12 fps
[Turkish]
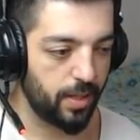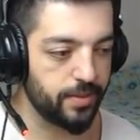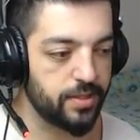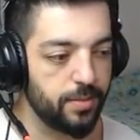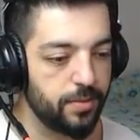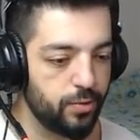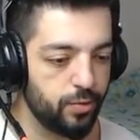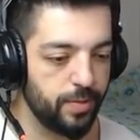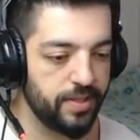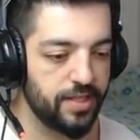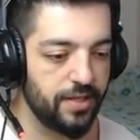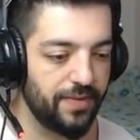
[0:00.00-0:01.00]
Ama tabii
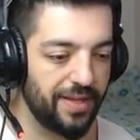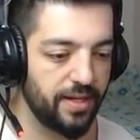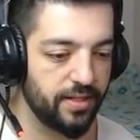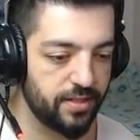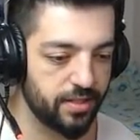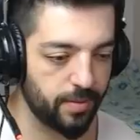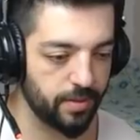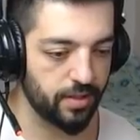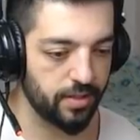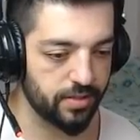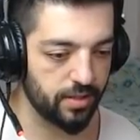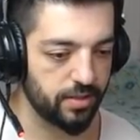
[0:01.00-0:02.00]
kübezeyi falan atacağım
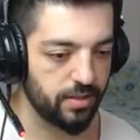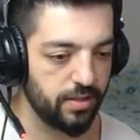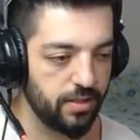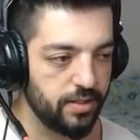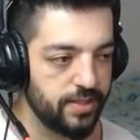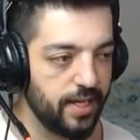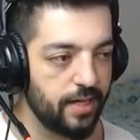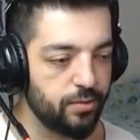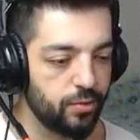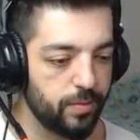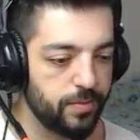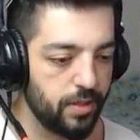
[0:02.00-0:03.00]
arkadaşlar. Diğer
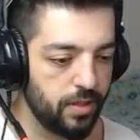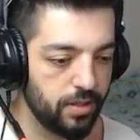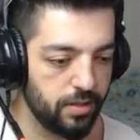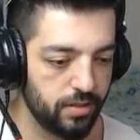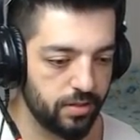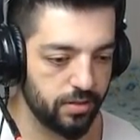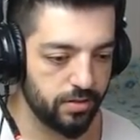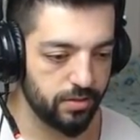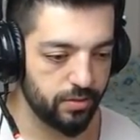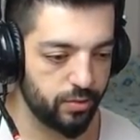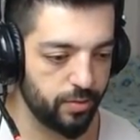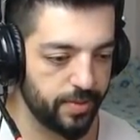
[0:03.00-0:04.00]
drop'ta
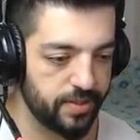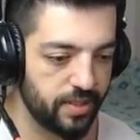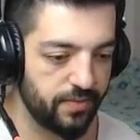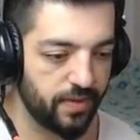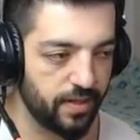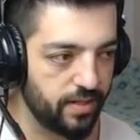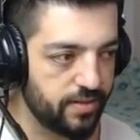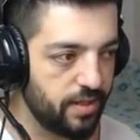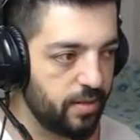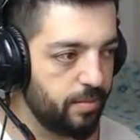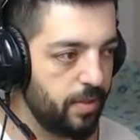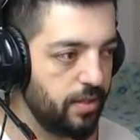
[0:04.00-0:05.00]
kübezeyi falan
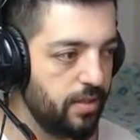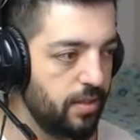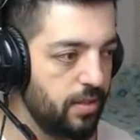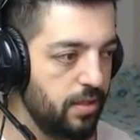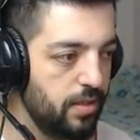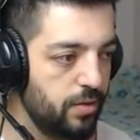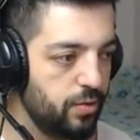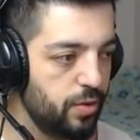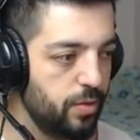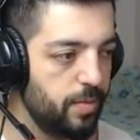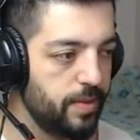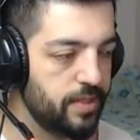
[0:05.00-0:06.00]
atarım ben.
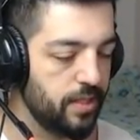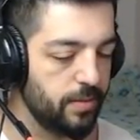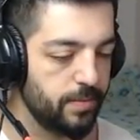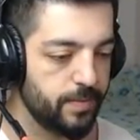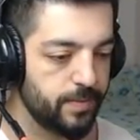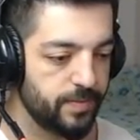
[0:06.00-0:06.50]
Şunu bir basalım.